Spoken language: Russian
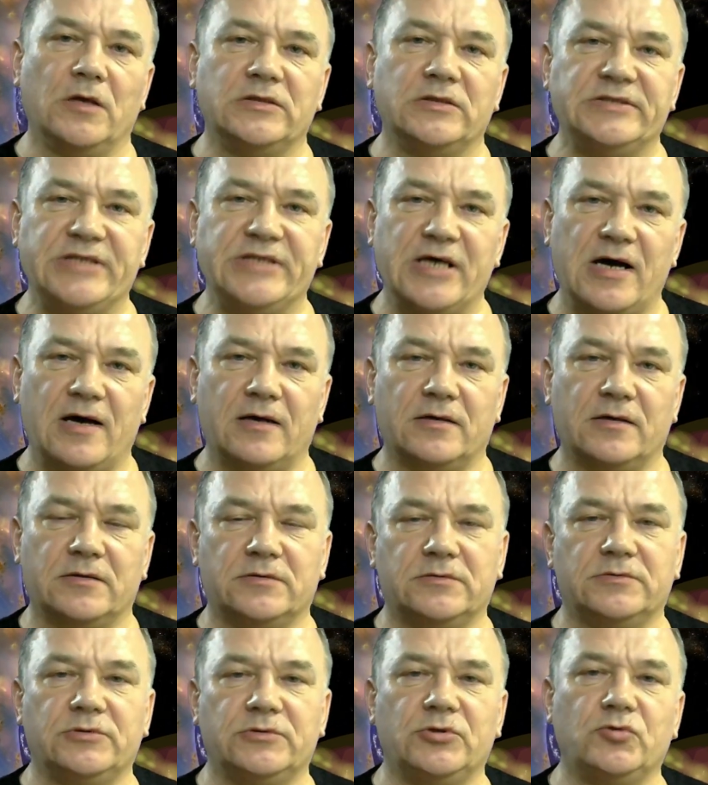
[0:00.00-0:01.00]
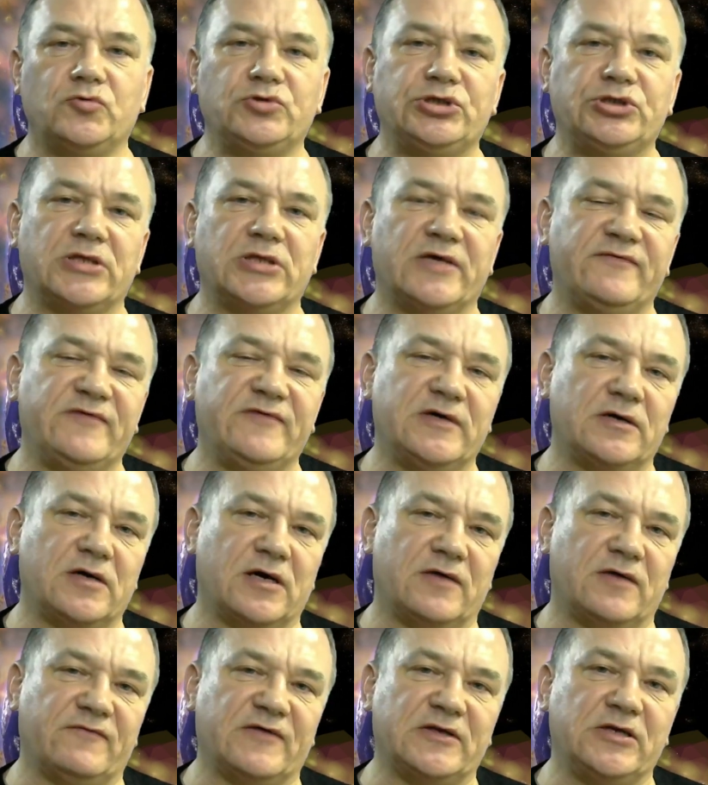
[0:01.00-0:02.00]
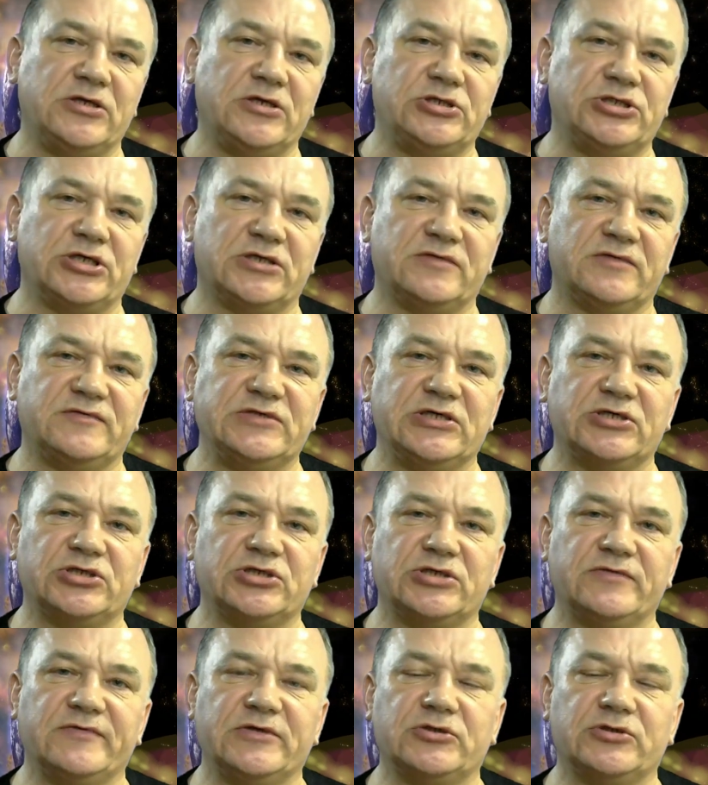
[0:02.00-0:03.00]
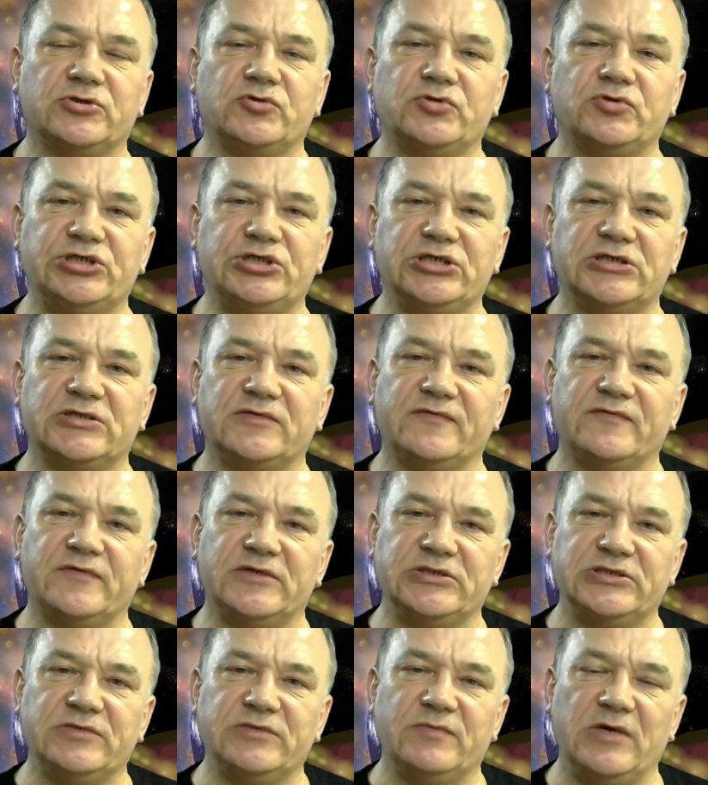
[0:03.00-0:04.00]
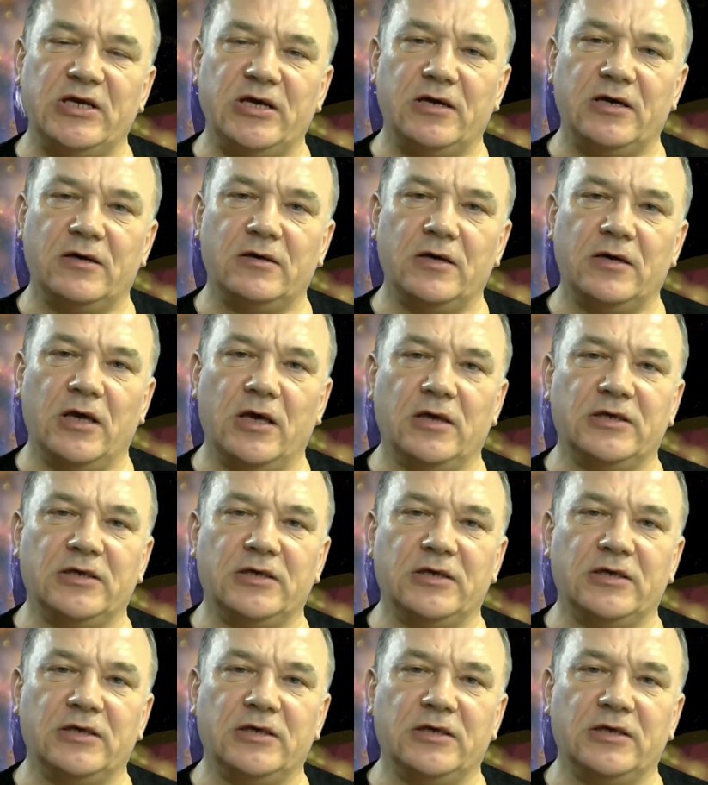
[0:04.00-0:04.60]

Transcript: Да, но у человека, в отличие от всех живых существ на Земле,